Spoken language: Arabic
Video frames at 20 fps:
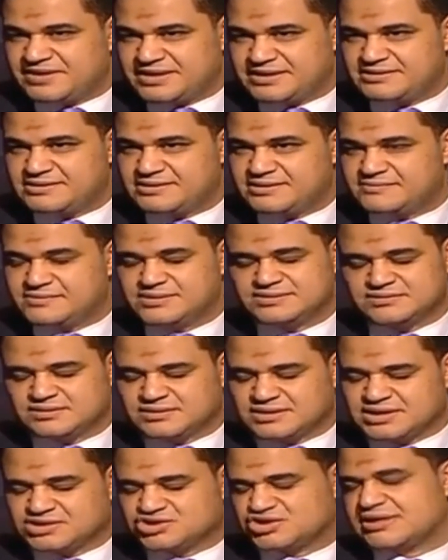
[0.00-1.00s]
فهنا من
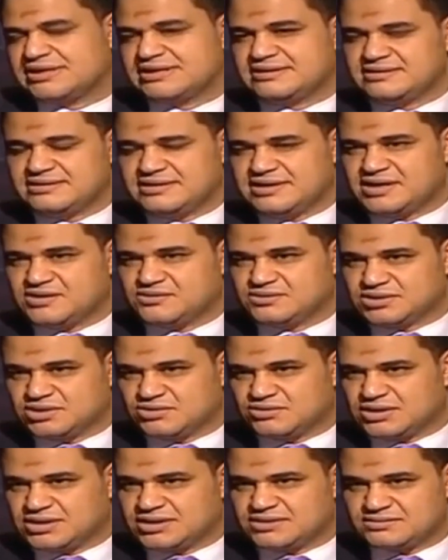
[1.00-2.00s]
ترك شيئا لله
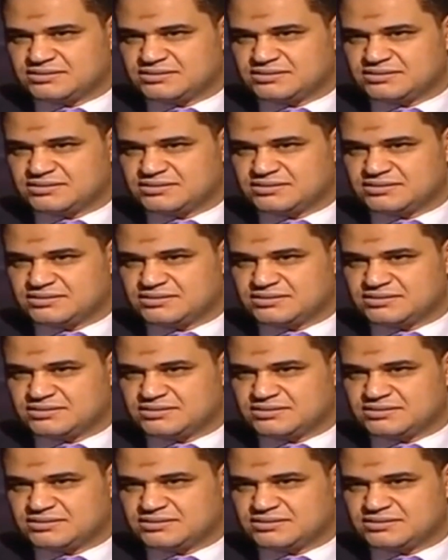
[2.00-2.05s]
عوض الله